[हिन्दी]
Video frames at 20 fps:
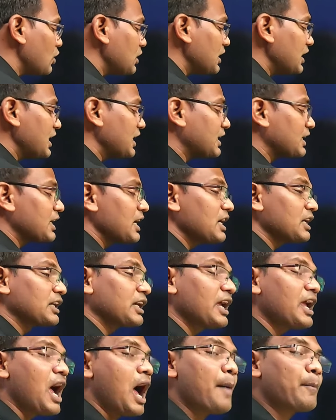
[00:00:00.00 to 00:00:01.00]
को लिख
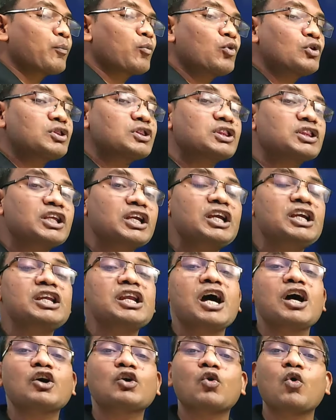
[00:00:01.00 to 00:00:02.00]
करके आपको
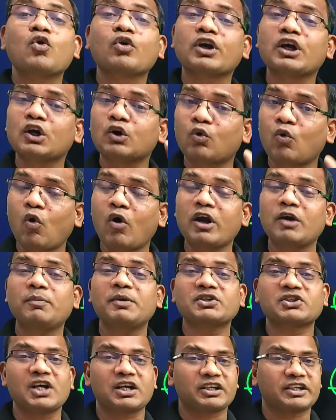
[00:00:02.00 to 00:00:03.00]
तीन अंकों की कोई
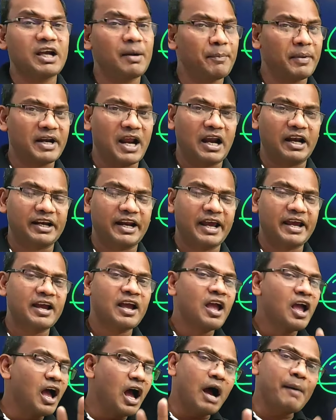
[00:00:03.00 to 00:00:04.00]
भी संख्या बना लेना है
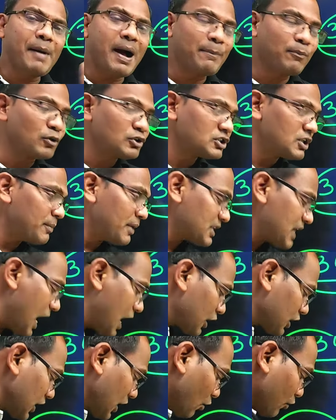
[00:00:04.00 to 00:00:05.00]
अब आपको समझ
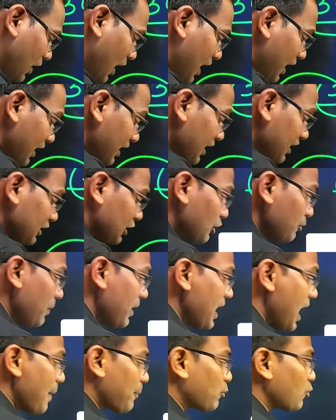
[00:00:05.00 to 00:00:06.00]
आ गया होगा कि
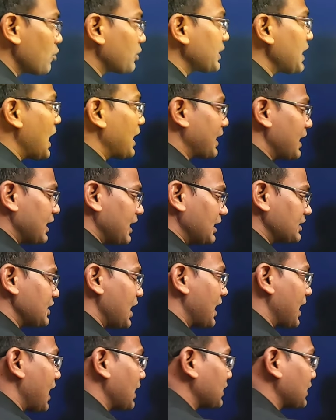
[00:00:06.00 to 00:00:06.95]
मैं आपको क्या कहना चाह